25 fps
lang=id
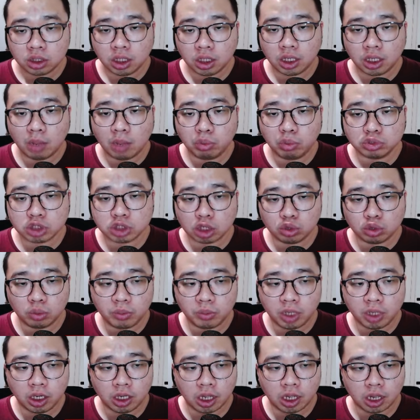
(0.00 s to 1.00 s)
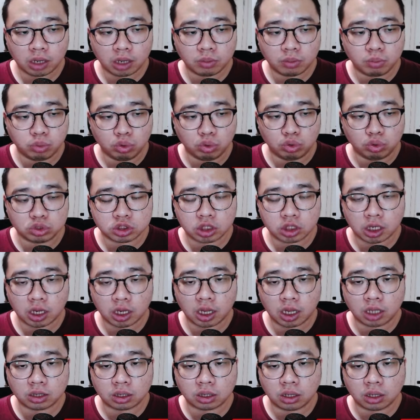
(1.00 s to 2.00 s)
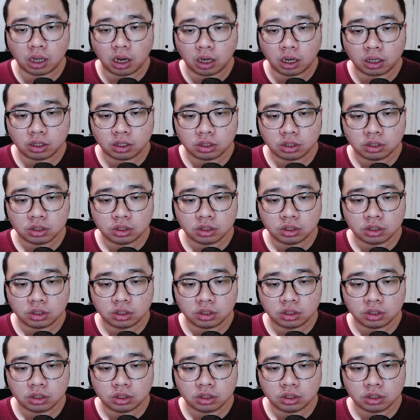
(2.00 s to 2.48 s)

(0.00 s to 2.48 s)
31 miliar. Buset dah.